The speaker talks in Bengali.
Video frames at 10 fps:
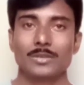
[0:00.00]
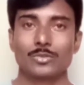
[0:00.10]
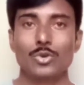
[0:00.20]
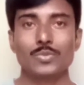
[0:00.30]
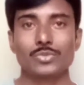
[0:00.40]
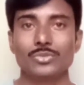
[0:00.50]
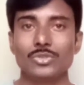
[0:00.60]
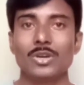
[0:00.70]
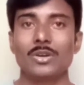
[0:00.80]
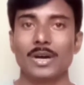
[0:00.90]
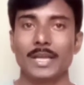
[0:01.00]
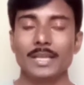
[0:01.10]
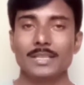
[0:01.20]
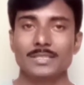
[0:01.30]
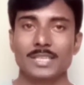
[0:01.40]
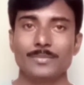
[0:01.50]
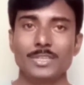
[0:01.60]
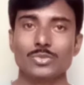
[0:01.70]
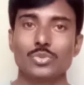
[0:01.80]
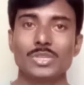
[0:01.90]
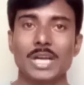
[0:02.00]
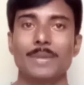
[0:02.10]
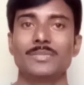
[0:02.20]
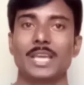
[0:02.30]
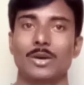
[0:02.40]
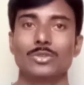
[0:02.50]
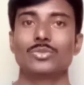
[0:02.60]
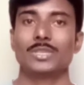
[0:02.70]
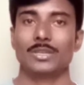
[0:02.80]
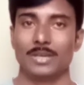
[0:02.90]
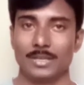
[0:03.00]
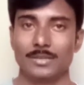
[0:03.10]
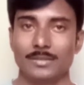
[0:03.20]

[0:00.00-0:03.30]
খুব সুন্দর হয় সেমনি সুঠাম দেহ তৈরি হয়